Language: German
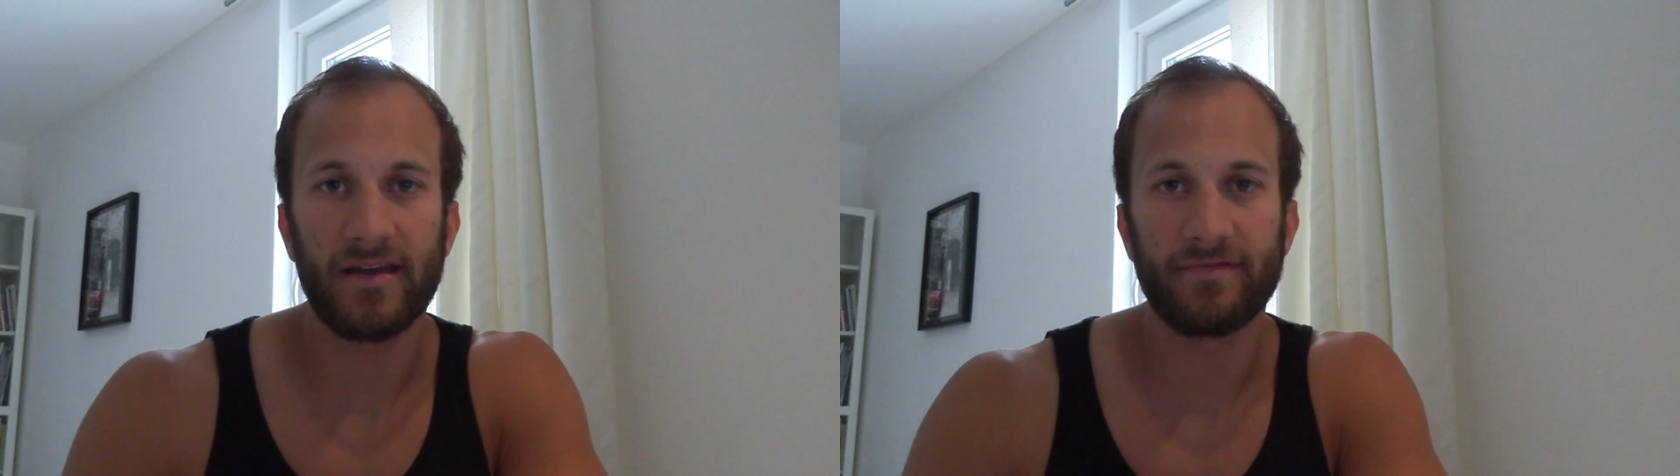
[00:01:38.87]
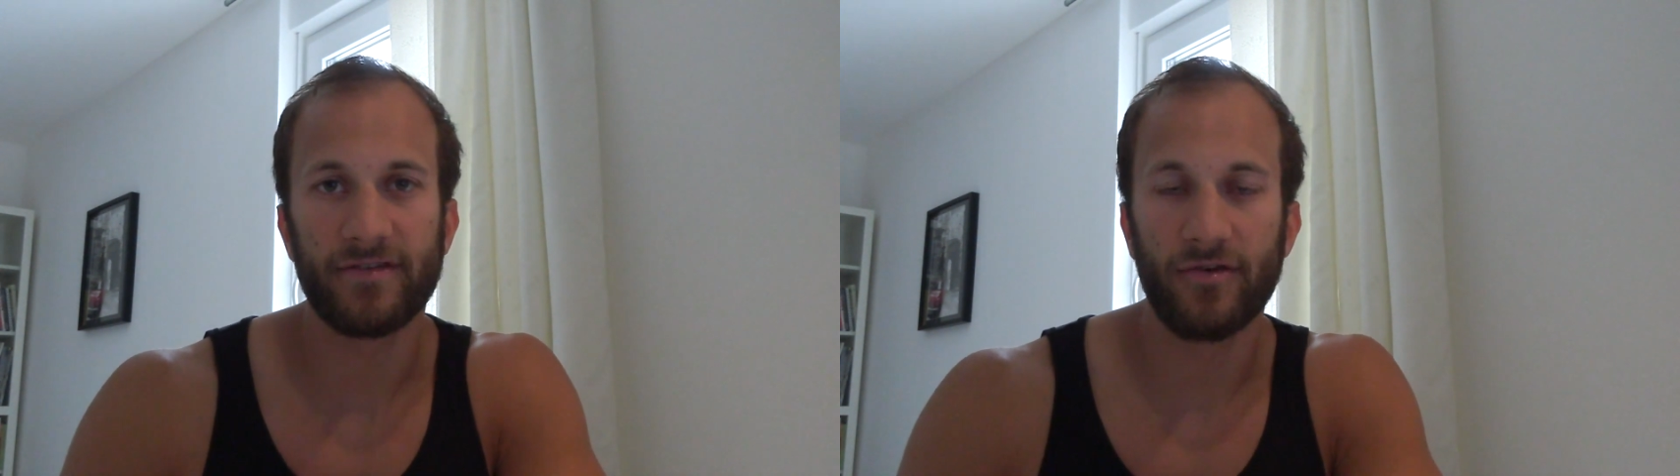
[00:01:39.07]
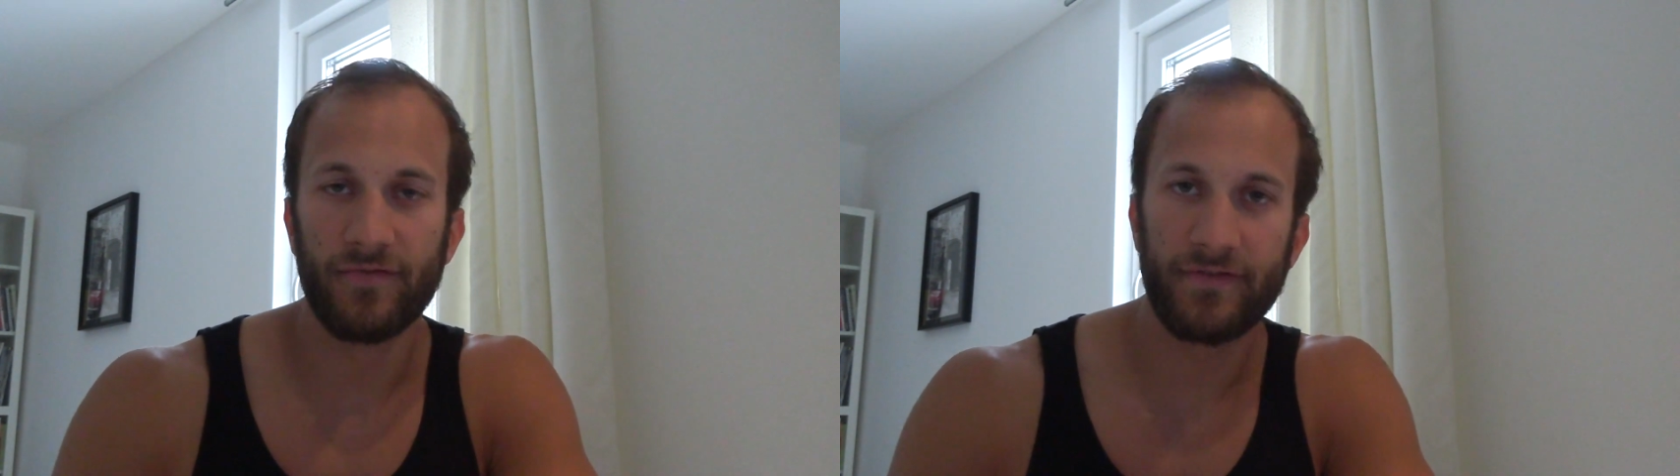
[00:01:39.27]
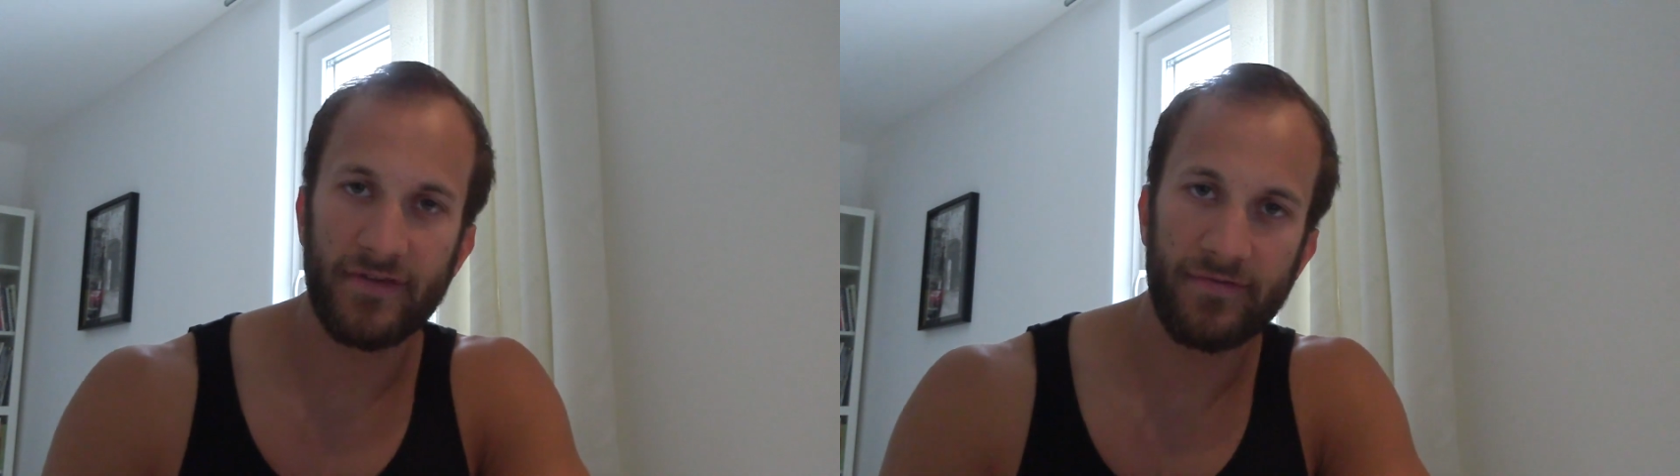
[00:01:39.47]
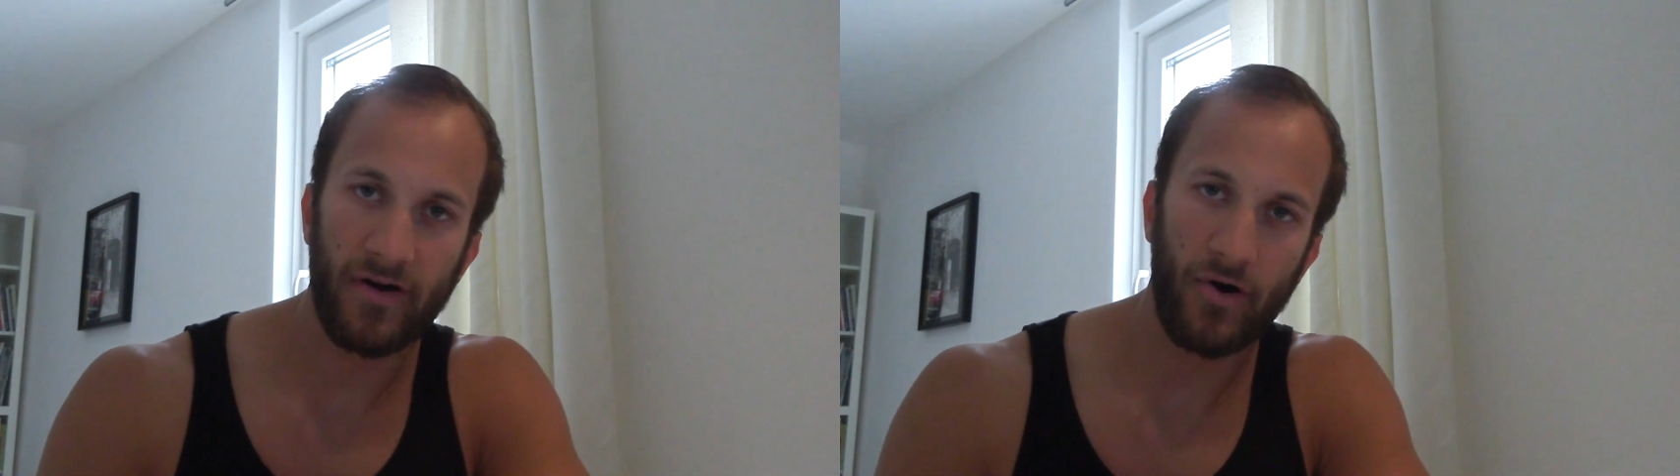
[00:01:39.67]
etwas
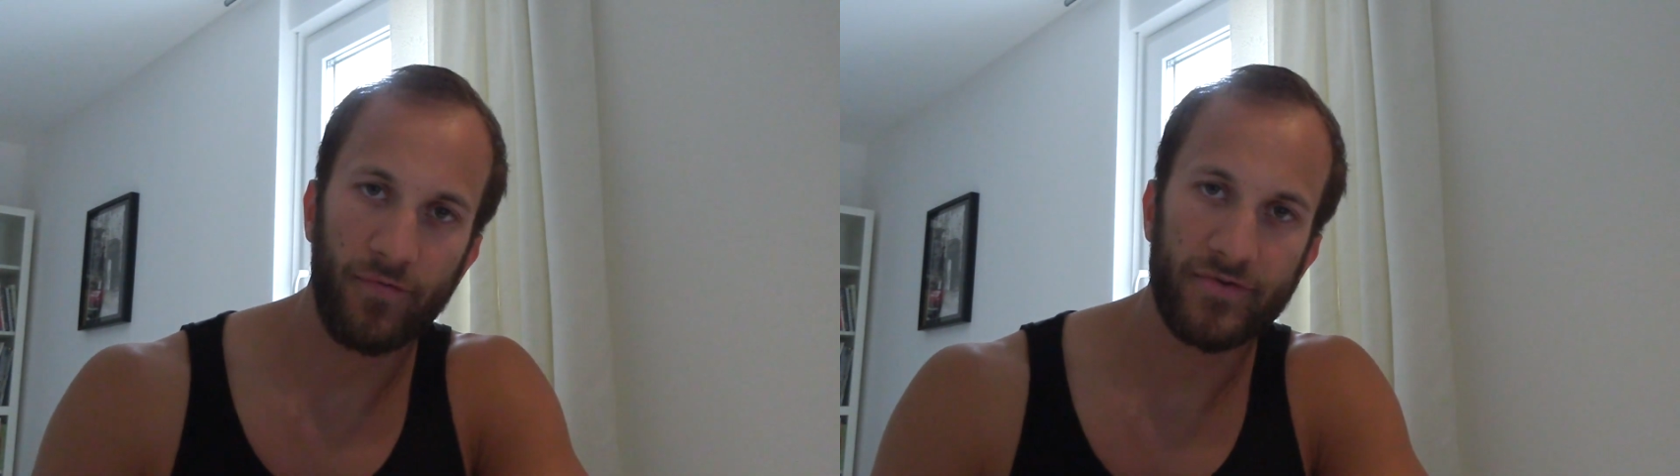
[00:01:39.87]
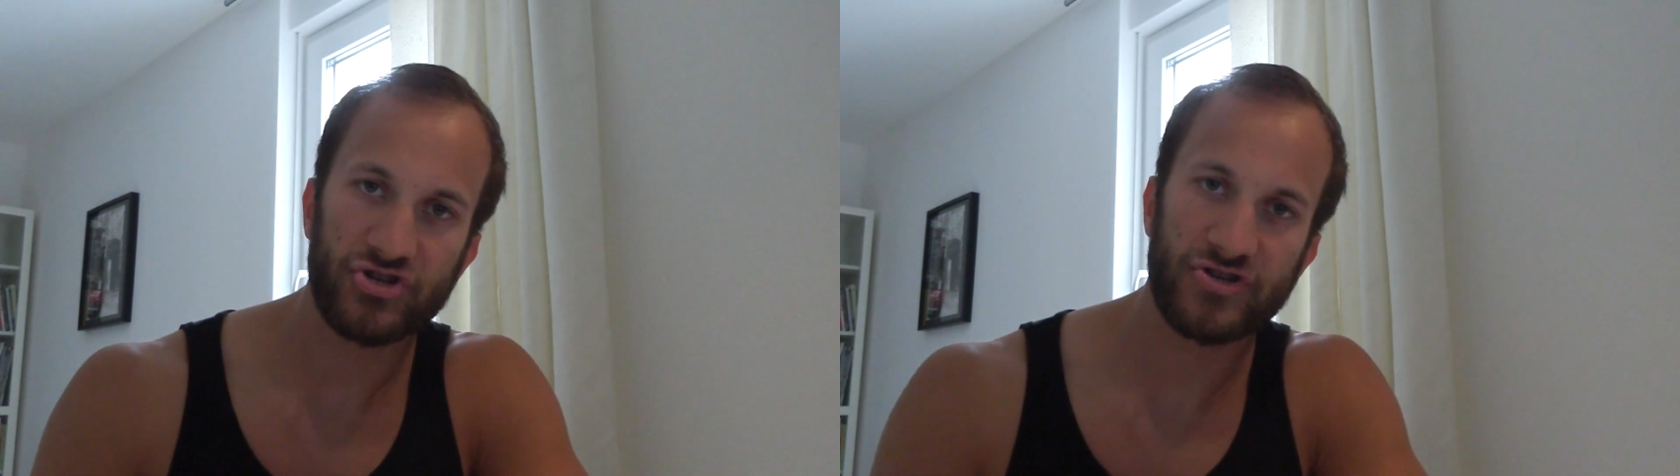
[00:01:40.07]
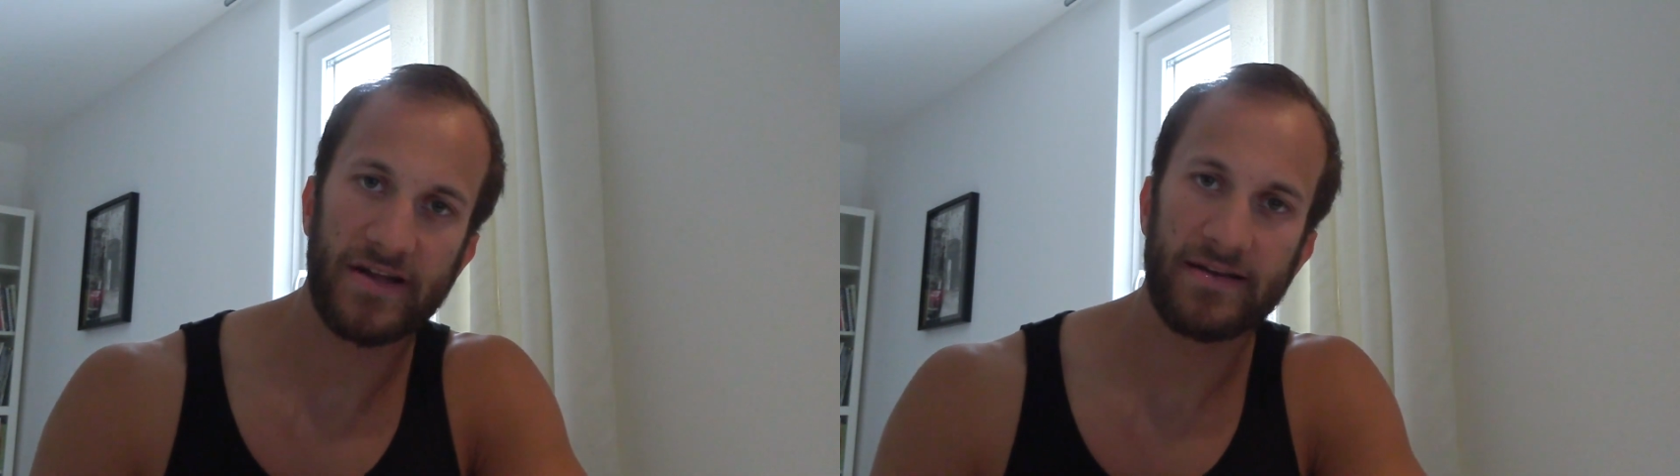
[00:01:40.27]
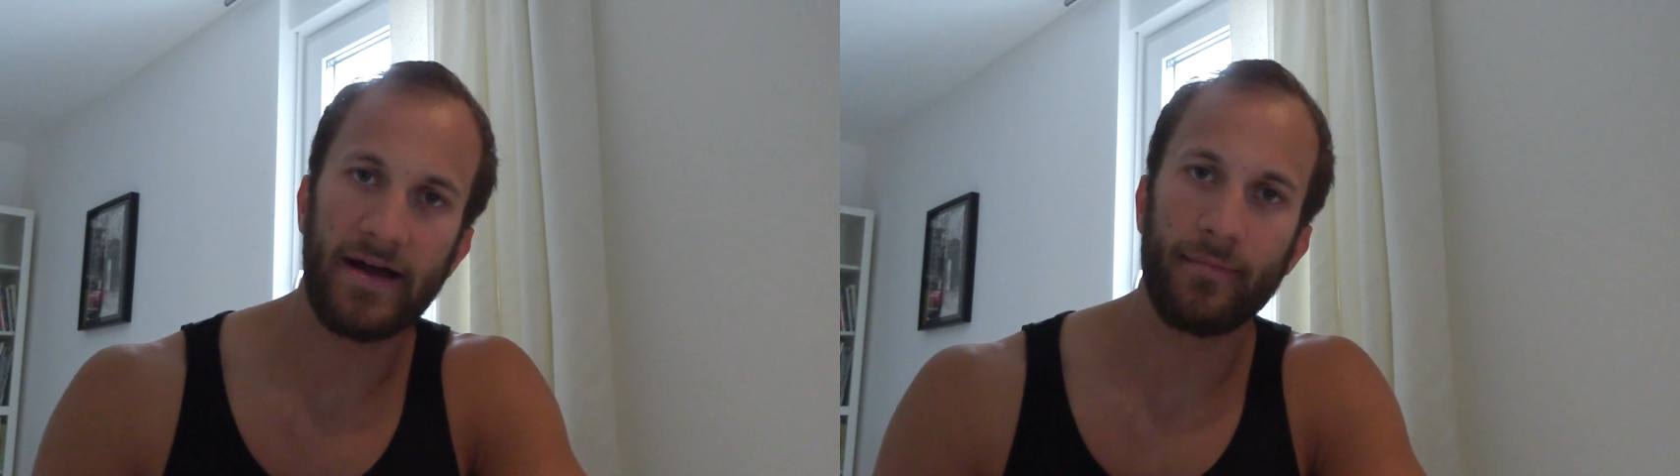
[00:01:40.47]
offensiver aufgestellt,